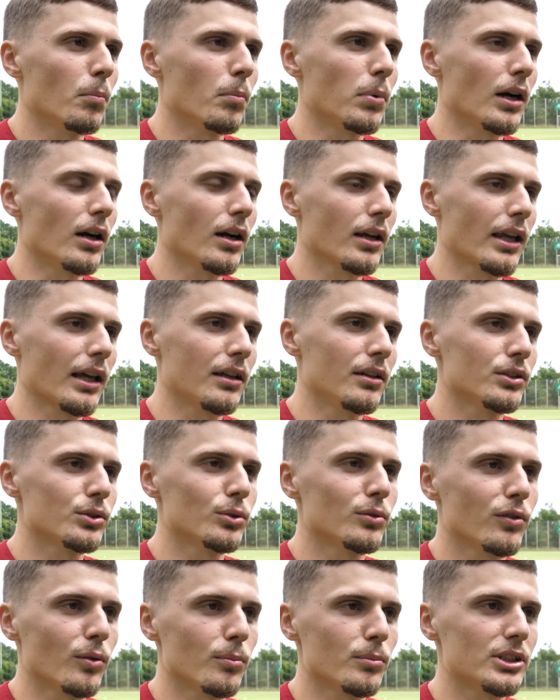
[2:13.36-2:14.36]
paar kenne ich
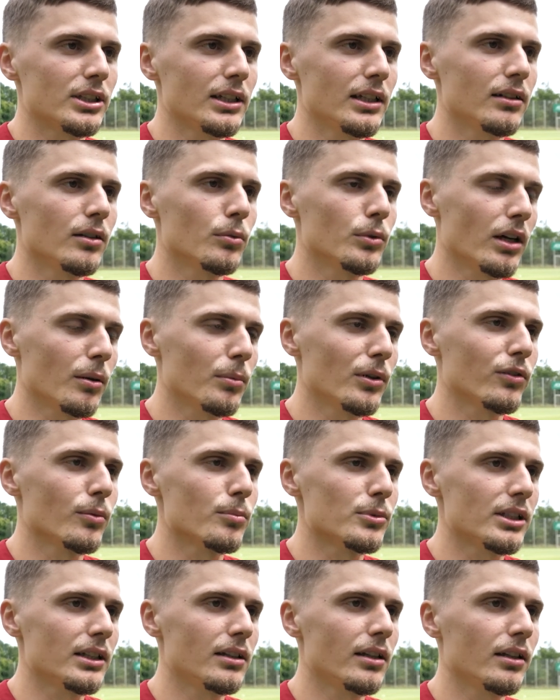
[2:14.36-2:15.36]
so vom Sehen oder habe ich
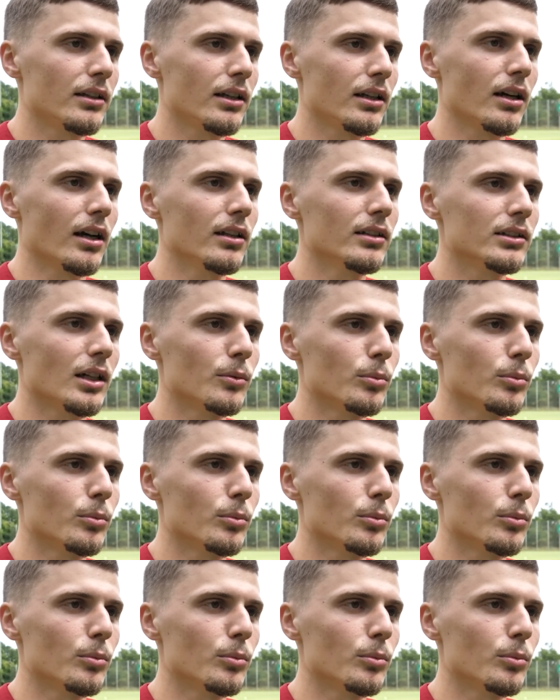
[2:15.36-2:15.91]
vom Sehen her gekannt,